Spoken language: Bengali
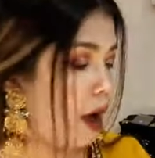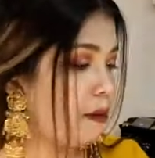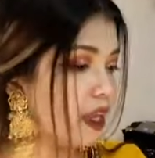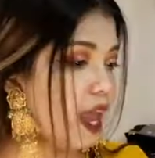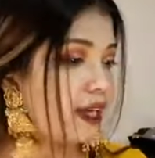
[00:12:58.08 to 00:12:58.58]

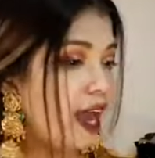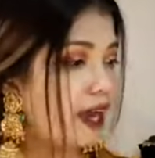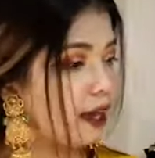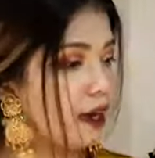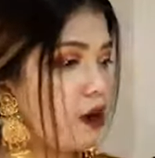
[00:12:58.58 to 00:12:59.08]
আমাকে একটা
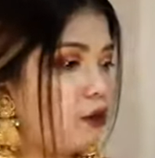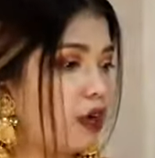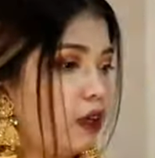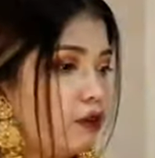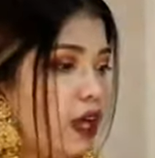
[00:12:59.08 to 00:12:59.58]
এক কালারের
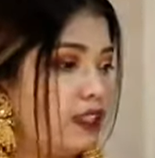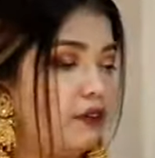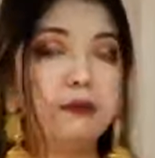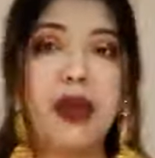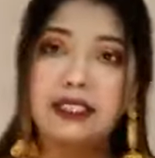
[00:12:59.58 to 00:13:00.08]
ওড়না দাও তো
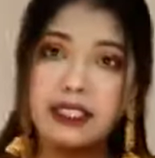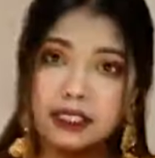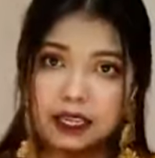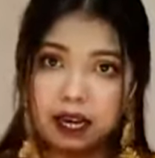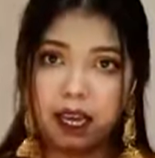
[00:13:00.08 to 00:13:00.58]
আসিফ
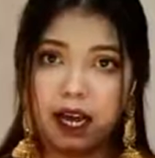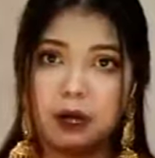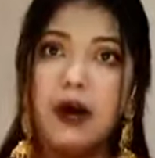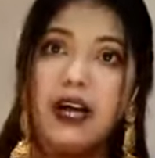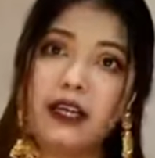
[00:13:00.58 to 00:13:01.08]
ম্যাজেন্টা কালার
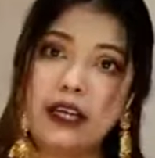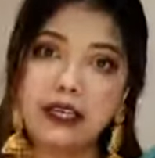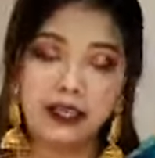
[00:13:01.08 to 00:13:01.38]
বা গ্রিন